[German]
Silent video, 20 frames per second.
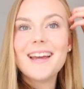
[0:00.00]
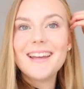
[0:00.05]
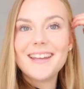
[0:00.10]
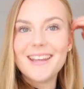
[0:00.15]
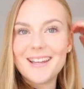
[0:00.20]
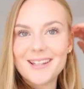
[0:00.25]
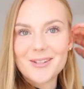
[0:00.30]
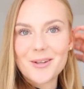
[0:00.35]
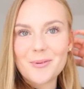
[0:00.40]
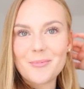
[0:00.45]

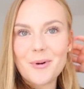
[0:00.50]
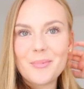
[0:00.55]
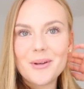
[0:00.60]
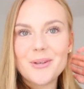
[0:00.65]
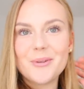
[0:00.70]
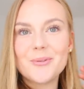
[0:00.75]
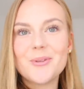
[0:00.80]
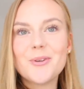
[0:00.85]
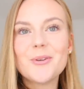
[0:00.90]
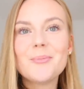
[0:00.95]
Hier jetzt auch nochmal bei
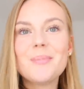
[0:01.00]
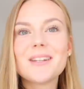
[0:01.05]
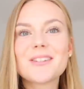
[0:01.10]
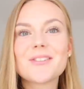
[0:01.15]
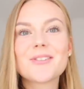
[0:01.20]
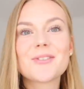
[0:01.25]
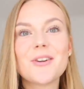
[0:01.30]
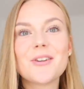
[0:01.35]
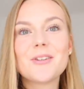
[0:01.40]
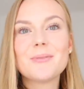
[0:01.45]
YouTube. Also
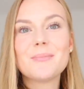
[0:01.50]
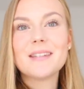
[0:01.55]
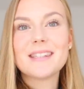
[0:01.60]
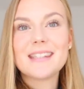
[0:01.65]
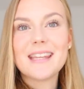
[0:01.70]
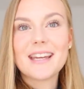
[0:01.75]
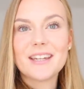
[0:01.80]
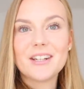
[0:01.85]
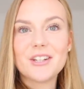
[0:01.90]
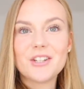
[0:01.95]
das könnt ihr mir
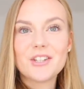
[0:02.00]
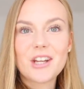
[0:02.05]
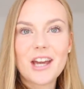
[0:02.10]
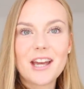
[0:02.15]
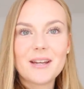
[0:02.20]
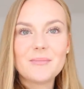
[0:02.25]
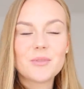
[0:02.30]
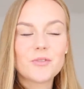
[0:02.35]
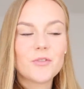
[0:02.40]
sehr gerne schreiben.